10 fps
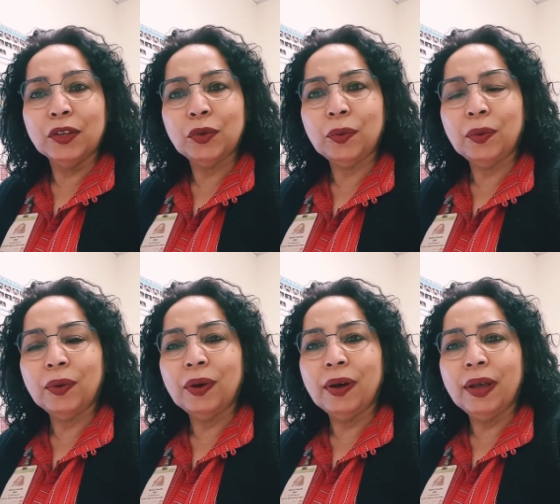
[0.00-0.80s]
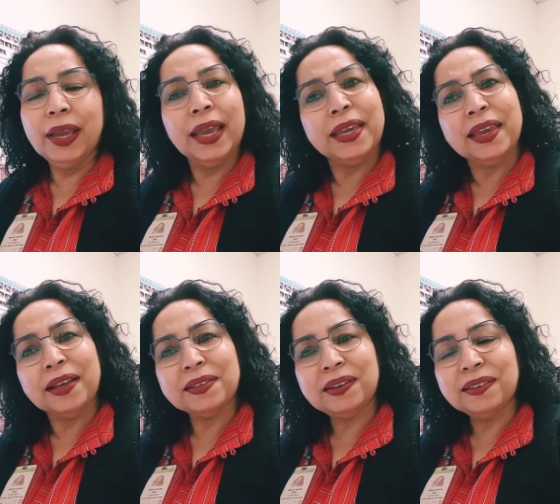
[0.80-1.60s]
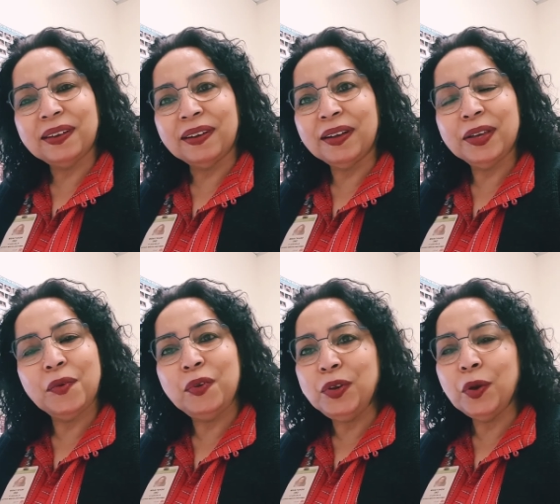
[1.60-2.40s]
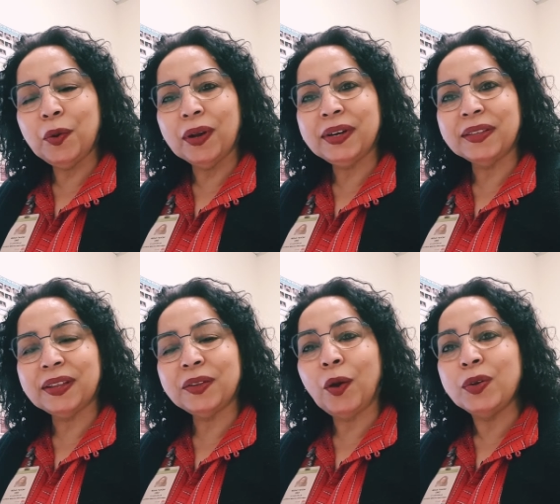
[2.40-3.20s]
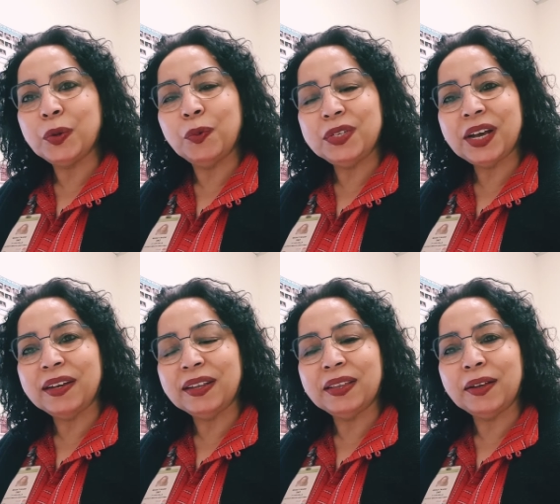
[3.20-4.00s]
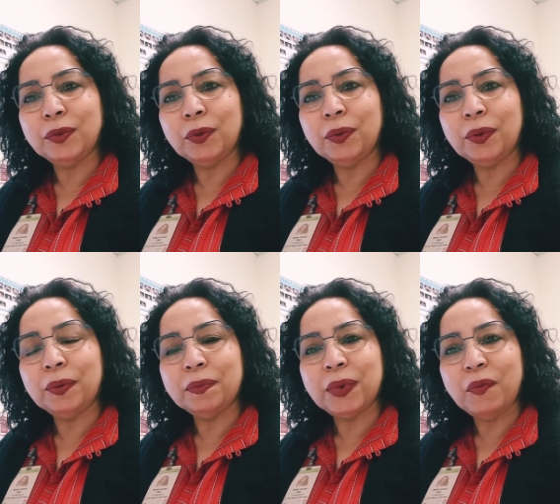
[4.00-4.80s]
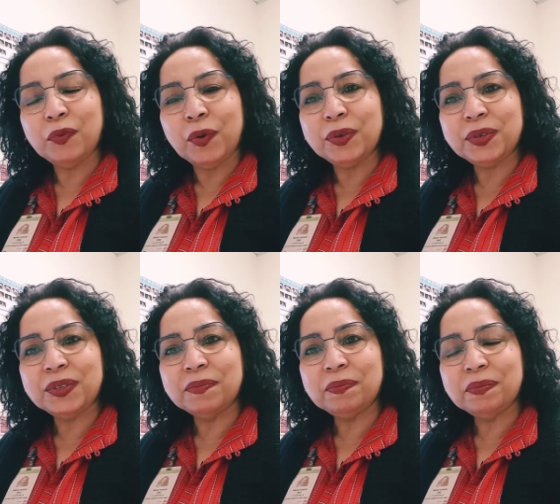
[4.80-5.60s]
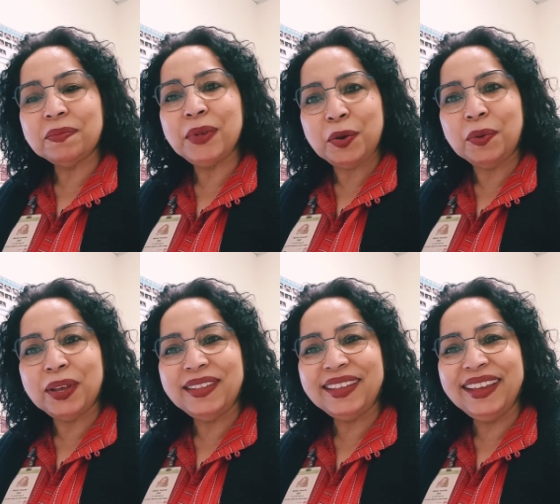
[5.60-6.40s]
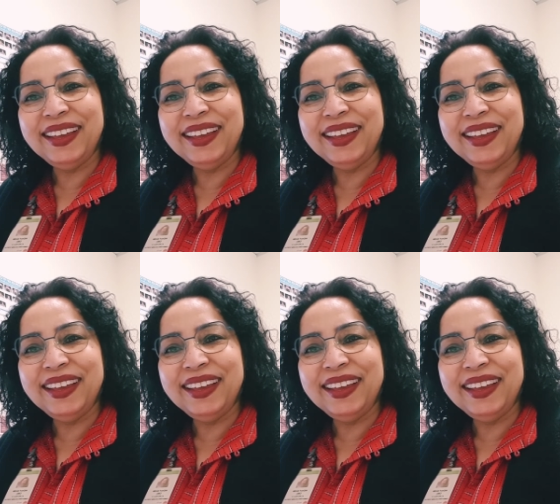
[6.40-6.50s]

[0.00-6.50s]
तो एक ही आसरा था कि वीडियो कॉल करता था और जब वो जा रहा था तो ऑफ कोर्स मैं रो रही थी